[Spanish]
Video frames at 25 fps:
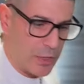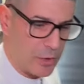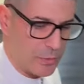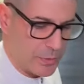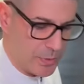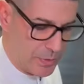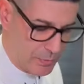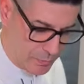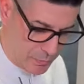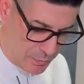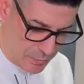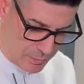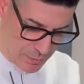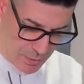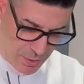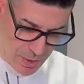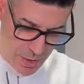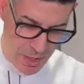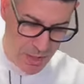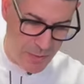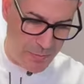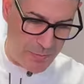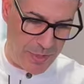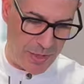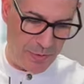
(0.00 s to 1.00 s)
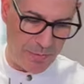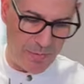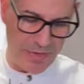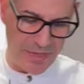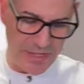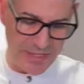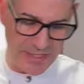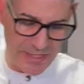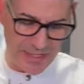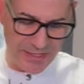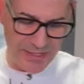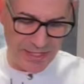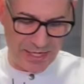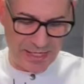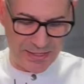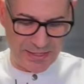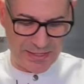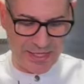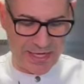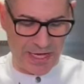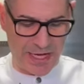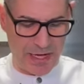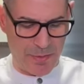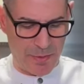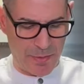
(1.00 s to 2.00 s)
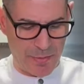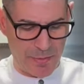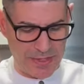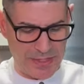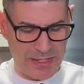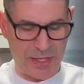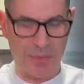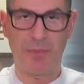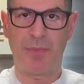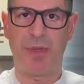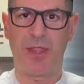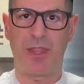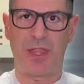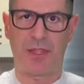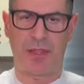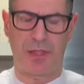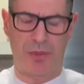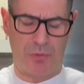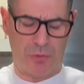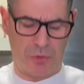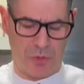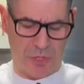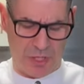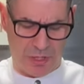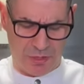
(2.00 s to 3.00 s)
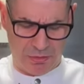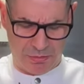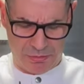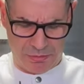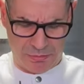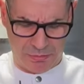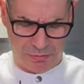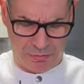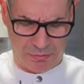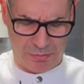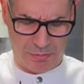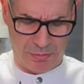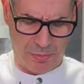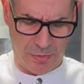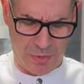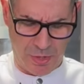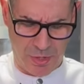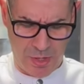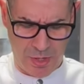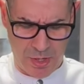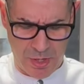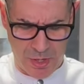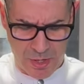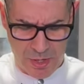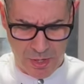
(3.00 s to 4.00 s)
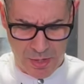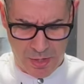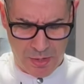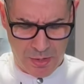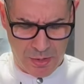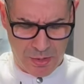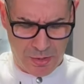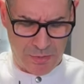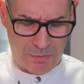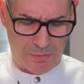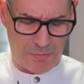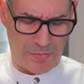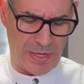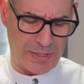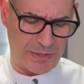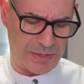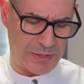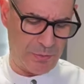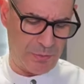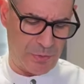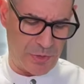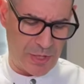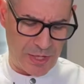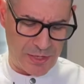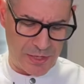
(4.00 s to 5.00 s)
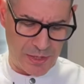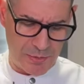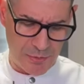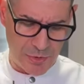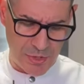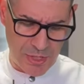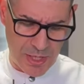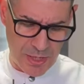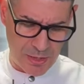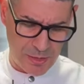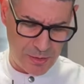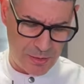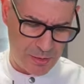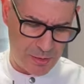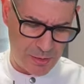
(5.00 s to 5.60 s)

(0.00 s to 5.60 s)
lo mismo. Pero en vez de echársela entera le vamos a echar media cebolla. Partimos la cebolla,